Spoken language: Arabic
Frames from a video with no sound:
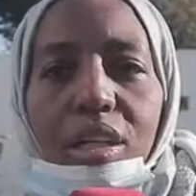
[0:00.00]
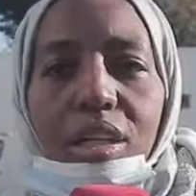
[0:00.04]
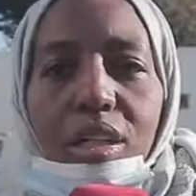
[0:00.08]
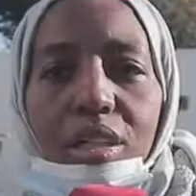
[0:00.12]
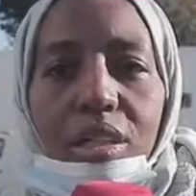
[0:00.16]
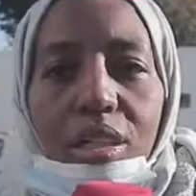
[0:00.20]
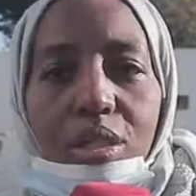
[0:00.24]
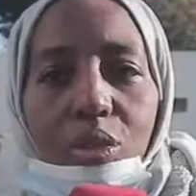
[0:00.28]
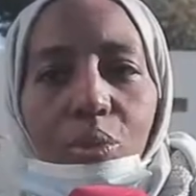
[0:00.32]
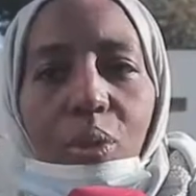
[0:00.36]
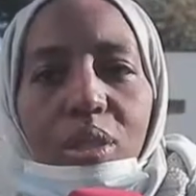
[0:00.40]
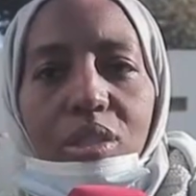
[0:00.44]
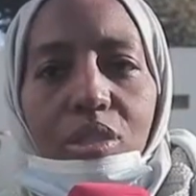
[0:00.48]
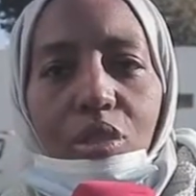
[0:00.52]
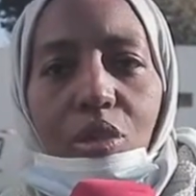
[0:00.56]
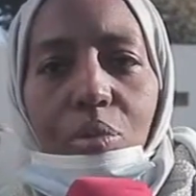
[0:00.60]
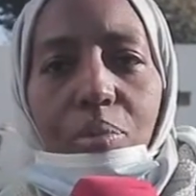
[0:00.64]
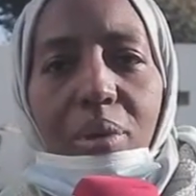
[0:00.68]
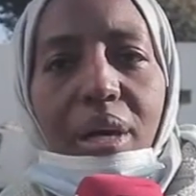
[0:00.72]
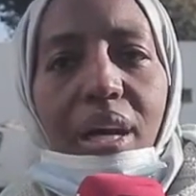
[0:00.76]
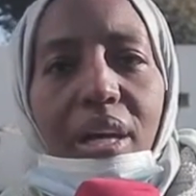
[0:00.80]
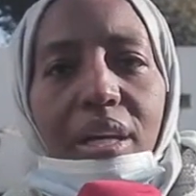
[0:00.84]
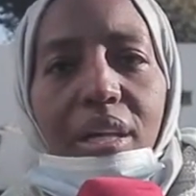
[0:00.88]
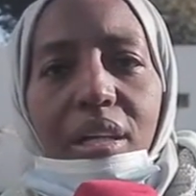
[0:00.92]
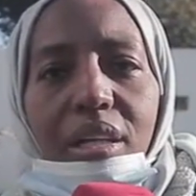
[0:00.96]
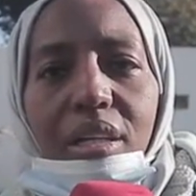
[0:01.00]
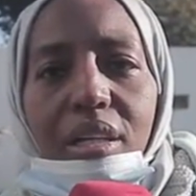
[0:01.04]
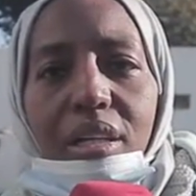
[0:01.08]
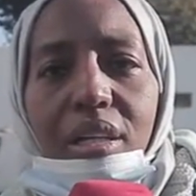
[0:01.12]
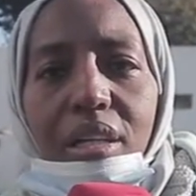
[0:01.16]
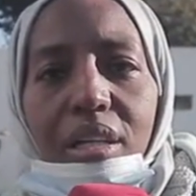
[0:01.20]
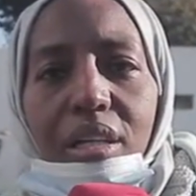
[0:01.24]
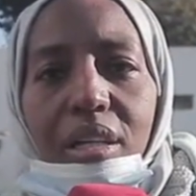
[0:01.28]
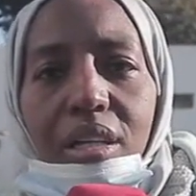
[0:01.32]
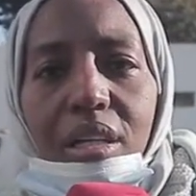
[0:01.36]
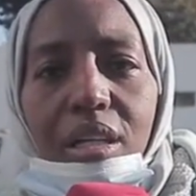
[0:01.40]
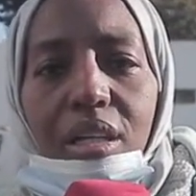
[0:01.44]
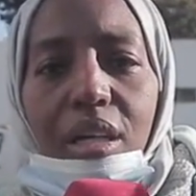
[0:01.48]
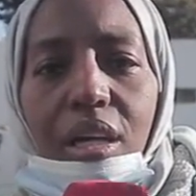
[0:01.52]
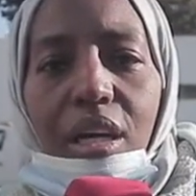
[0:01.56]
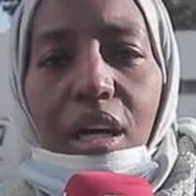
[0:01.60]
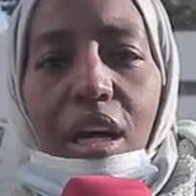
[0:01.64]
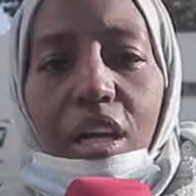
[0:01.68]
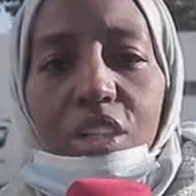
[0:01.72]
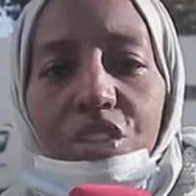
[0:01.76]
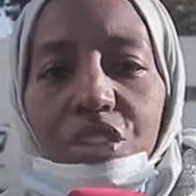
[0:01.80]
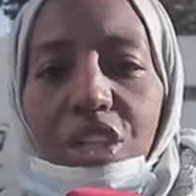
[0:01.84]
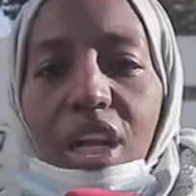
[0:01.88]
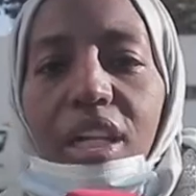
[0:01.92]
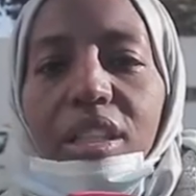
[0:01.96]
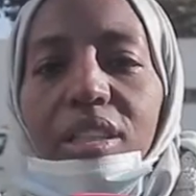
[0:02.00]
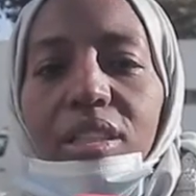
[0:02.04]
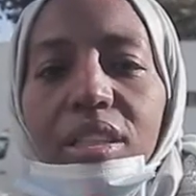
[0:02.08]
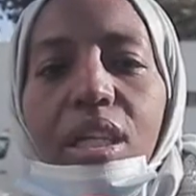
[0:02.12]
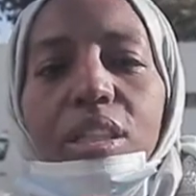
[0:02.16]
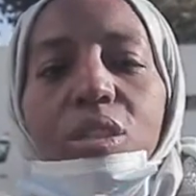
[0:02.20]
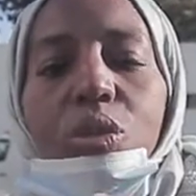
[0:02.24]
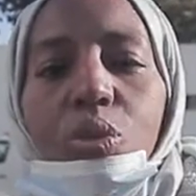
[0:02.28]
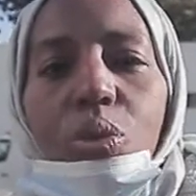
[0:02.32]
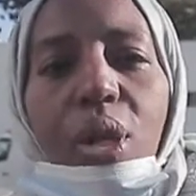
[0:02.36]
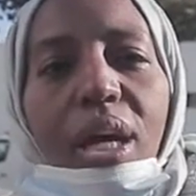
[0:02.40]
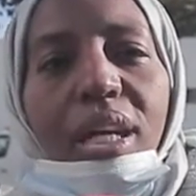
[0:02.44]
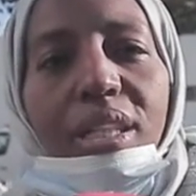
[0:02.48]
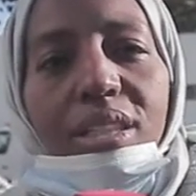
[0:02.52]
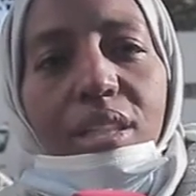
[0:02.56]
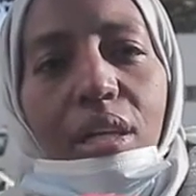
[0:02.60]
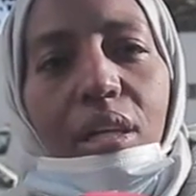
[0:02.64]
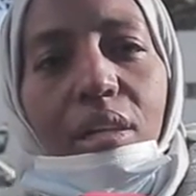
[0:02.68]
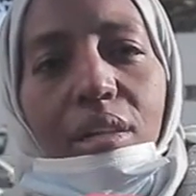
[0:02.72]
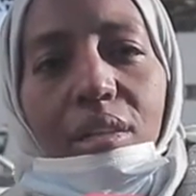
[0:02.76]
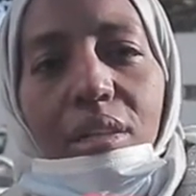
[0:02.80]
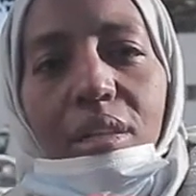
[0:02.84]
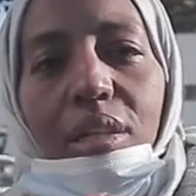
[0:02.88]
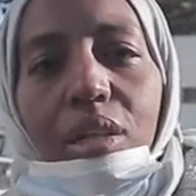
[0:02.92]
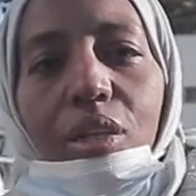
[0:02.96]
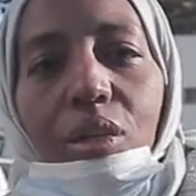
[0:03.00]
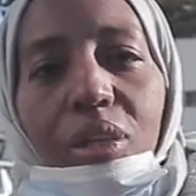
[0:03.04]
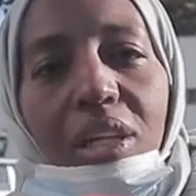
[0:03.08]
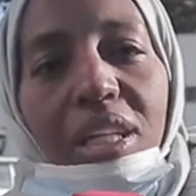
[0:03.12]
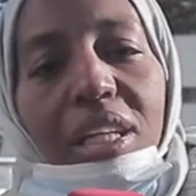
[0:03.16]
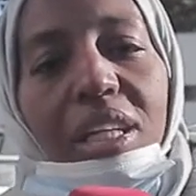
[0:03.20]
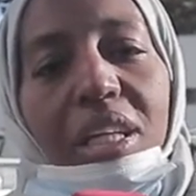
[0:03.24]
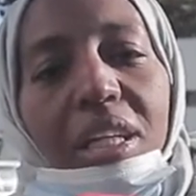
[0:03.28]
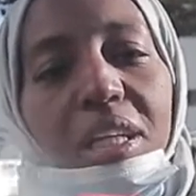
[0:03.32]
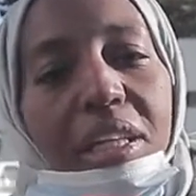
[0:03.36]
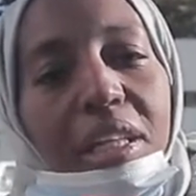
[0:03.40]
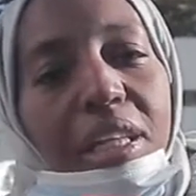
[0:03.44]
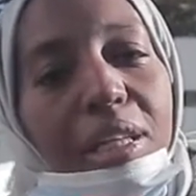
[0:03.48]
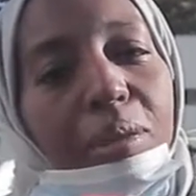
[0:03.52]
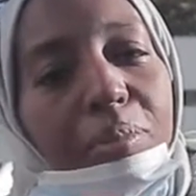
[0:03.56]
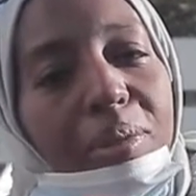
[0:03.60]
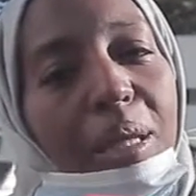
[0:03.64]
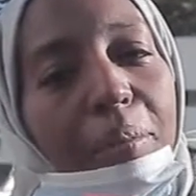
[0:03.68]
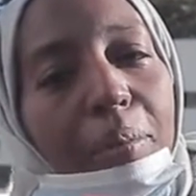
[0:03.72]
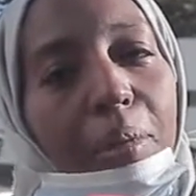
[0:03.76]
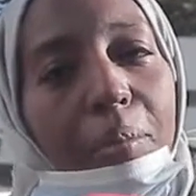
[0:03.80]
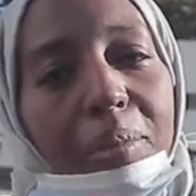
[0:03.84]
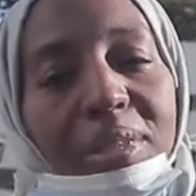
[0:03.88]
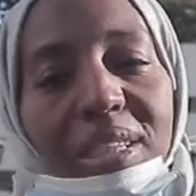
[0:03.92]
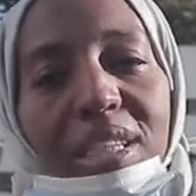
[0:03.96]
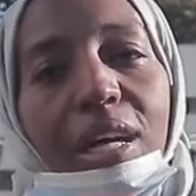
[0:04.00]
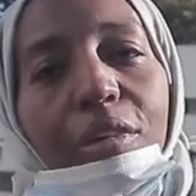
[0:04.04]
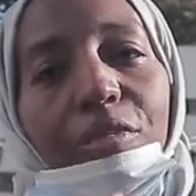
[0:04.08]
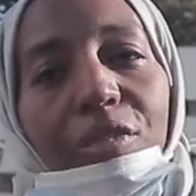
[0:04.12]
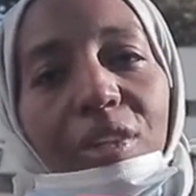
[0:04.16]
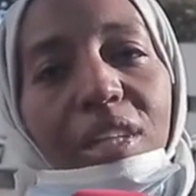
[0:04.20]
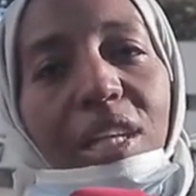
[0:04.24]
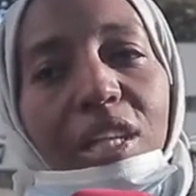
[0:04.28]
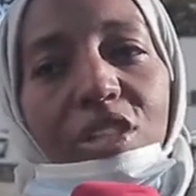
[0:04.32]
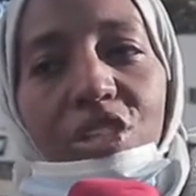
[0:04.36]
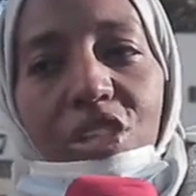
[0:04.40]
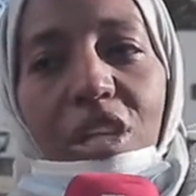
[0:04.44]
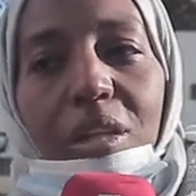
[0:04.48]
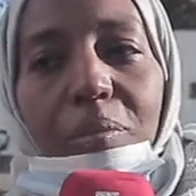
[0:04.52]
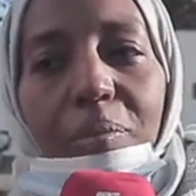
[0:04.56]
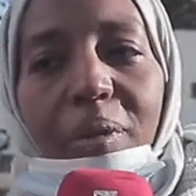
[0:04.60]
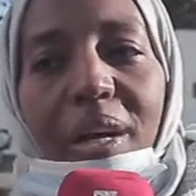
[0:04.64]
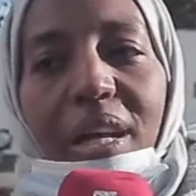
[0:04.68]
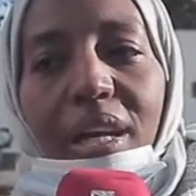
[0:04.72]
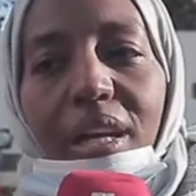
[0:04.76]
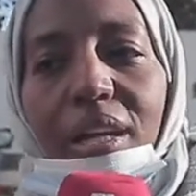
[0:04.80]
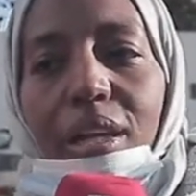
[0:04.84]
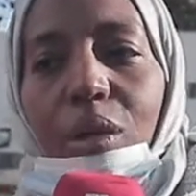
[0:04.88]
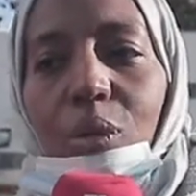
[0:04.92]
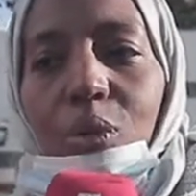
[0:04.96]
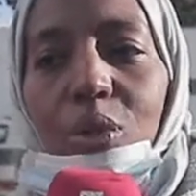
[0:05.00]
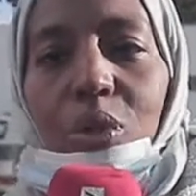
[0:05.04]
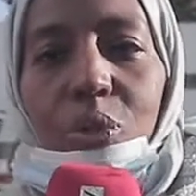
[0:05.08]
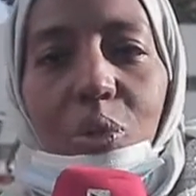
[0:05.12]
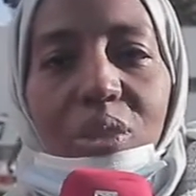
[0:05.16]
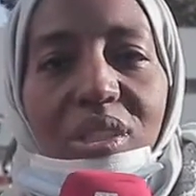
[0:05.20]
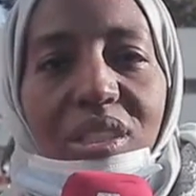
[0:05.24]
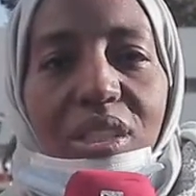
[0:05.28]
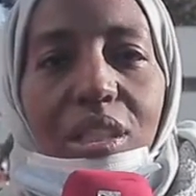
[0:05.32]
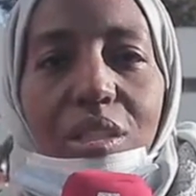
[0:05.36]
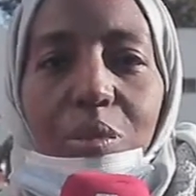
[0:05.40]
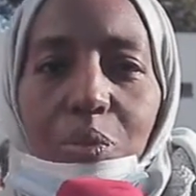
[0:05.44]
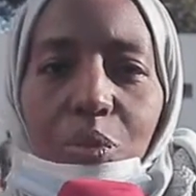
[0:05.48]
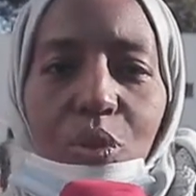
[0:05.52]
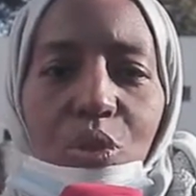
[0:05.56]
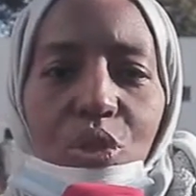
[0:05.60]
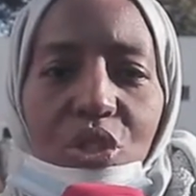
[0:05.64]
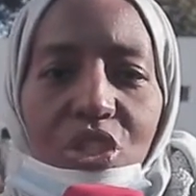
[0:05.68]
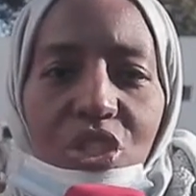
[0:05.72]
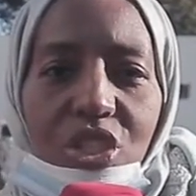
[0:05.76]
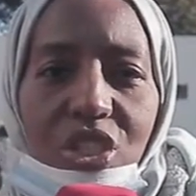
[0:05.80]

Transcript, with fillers: اللي تواصلوا معايا 10 الناس ولا اكثر وكاين اللي قلت لهم دابا ما صافي الله يجعل البركه وتوصلت بكل شيء